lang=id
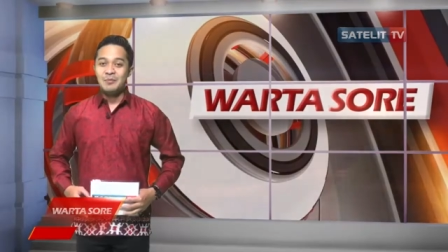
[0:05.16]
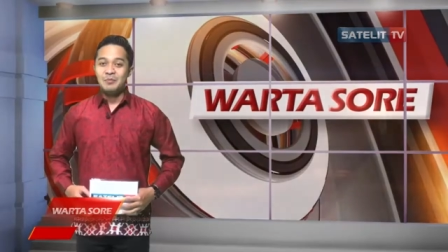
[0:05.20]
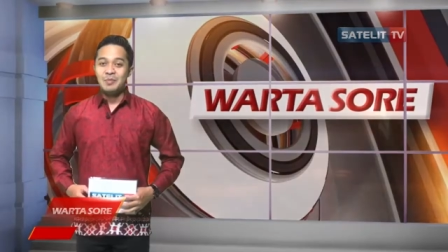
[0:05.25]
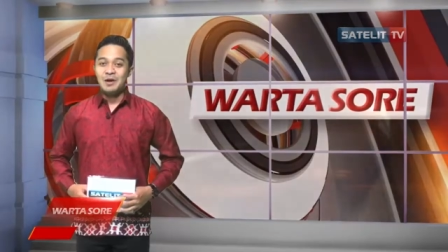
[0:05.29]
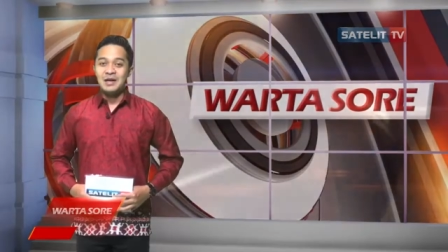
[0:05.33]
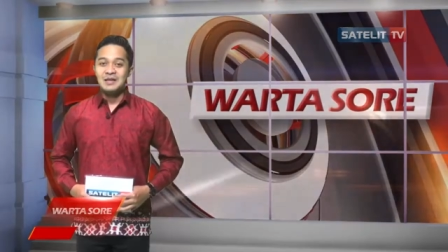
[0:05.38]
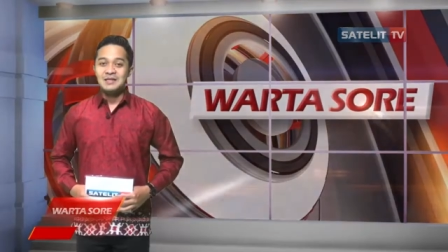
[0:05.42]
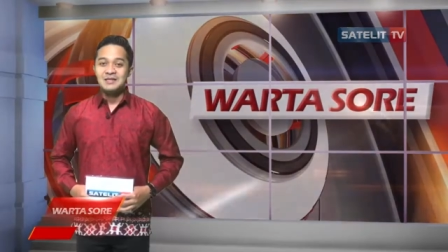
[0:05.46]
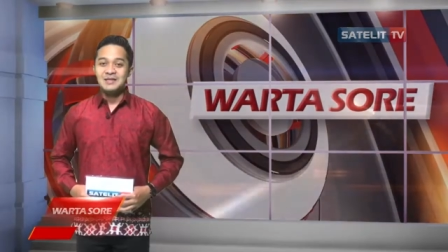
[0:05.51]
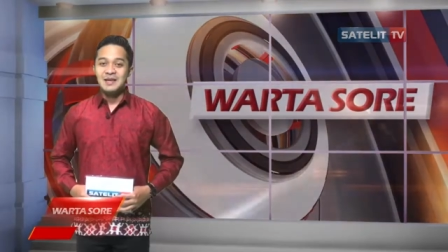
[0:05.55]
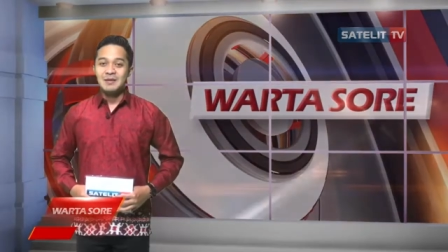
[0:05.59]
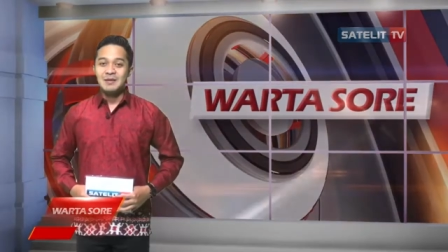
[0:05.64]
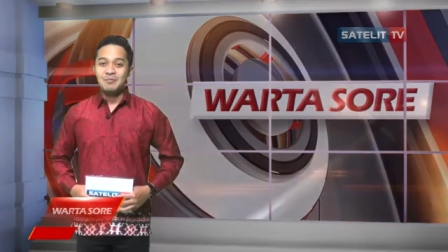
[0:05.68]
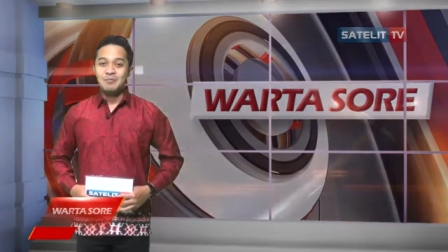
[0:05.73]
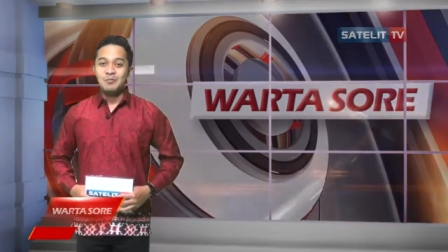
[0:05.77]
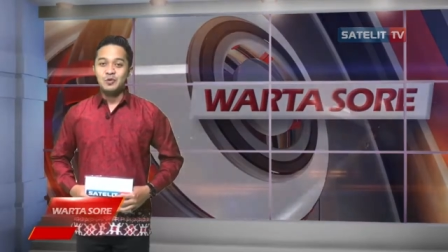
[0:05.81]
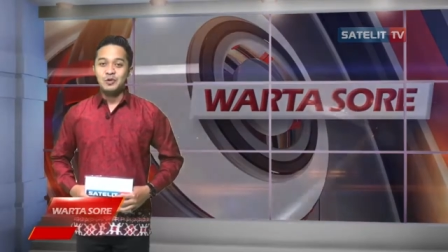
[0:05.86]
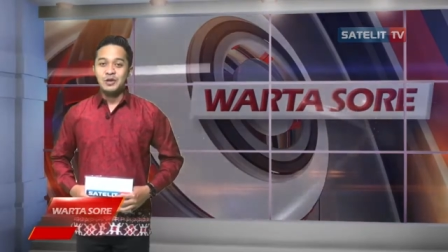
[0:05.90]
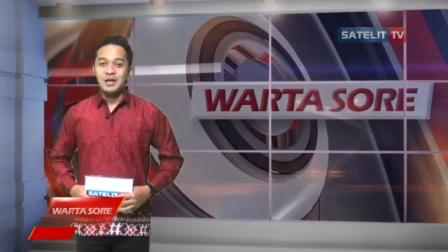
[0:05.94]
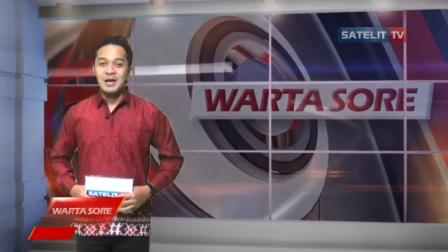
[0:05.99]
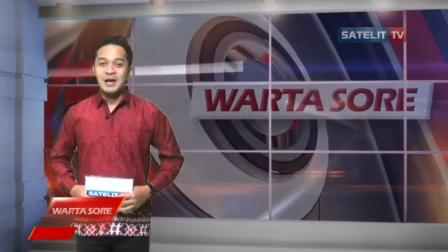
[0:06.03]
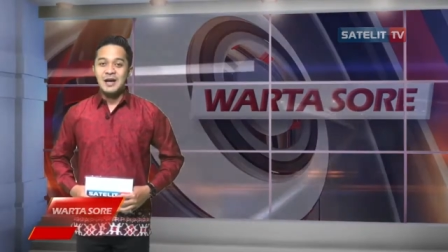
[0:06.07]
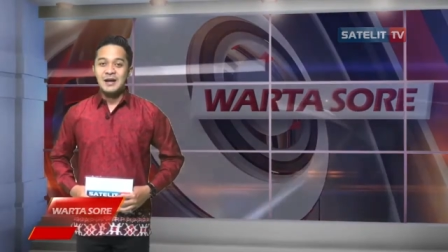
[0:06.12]
Bahasa
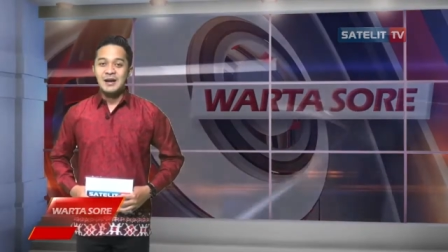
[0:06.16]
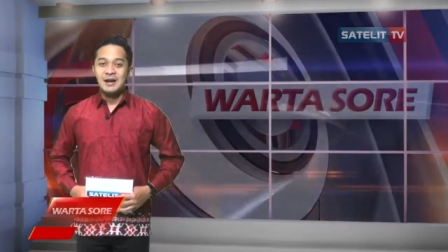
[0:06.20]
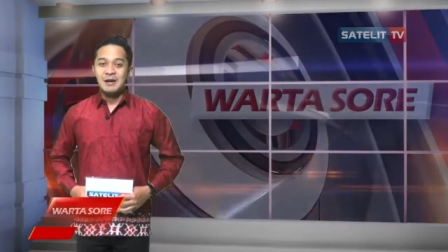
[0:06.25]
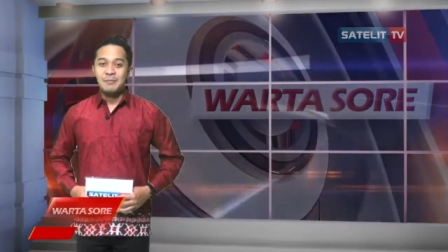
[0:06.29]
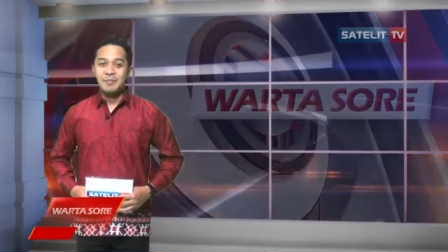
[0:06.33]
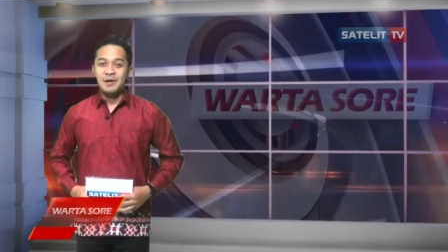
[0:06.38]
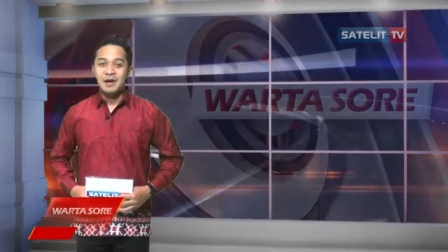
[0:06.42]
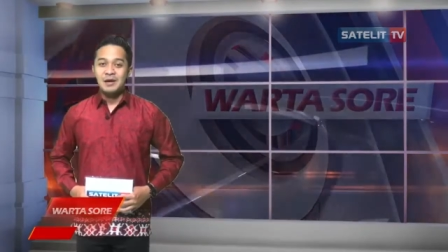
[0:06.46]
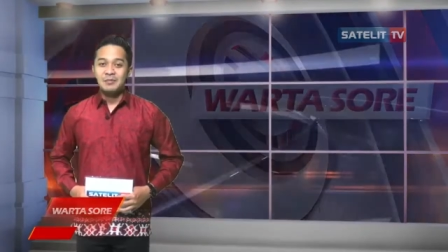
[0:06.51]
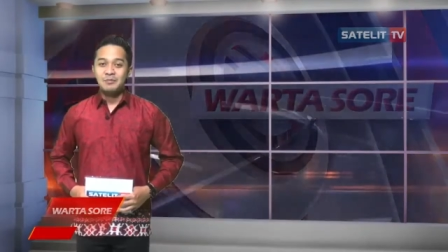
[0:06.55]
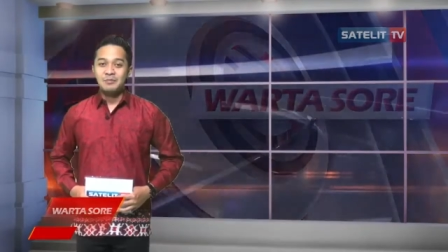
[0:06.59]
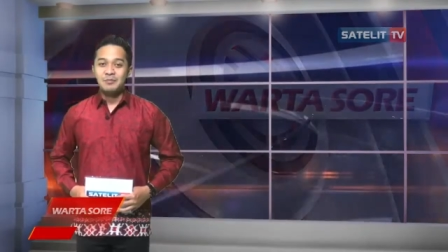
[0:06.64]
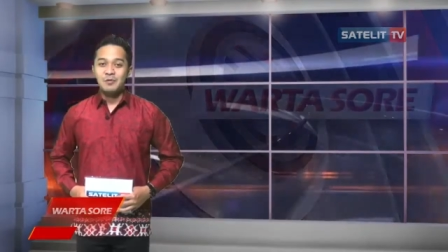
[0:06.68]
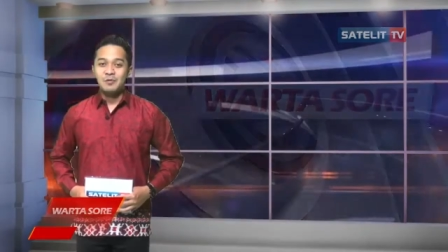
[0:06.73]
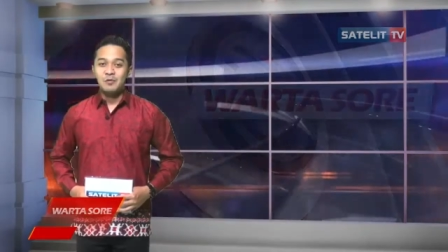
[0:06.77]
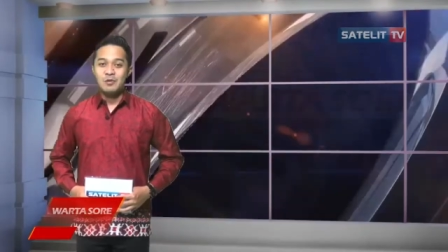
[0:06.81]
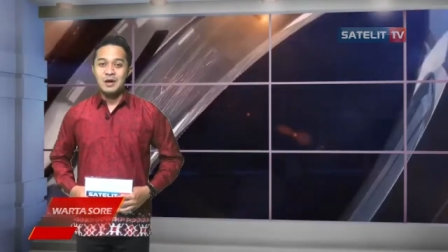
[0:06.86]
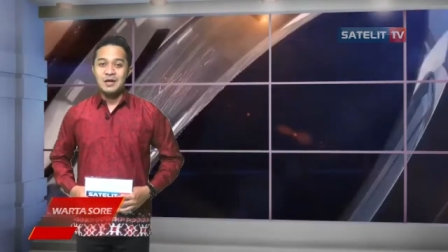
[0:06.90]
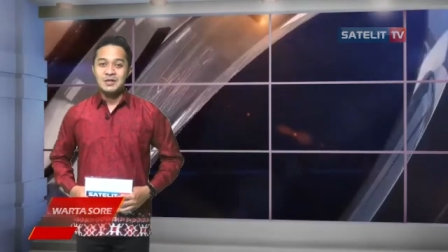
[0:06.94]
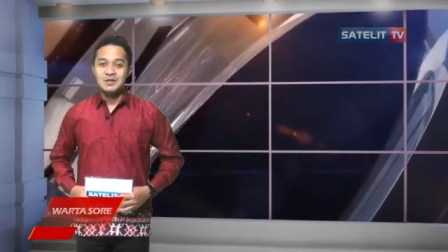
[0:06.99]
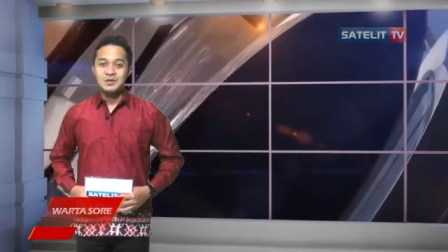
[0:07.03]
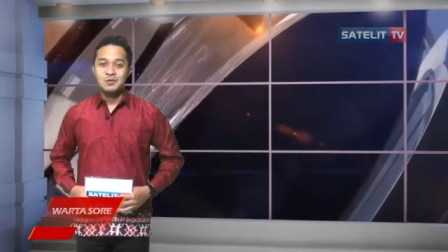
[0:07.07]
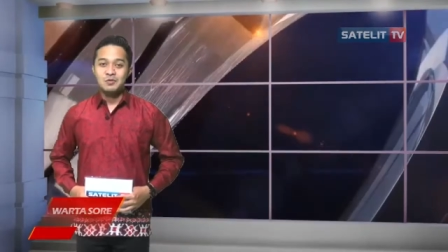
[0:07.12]
Putra Harapan
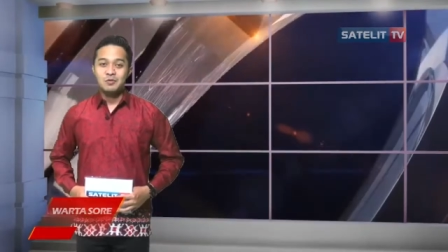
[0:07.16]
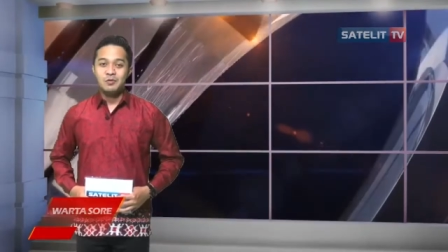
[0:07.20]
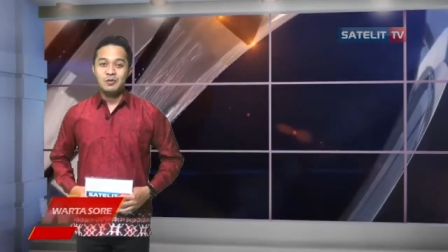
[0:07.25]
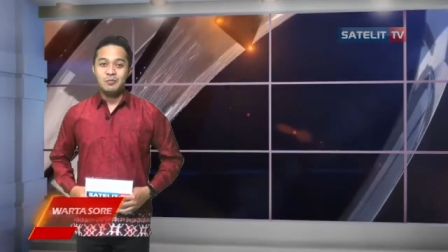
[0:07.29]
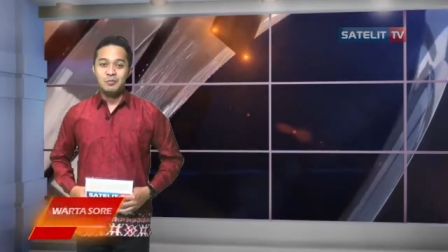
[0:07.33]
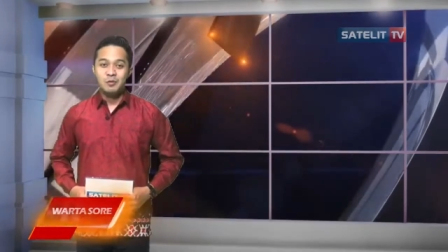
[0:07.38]
Puhua School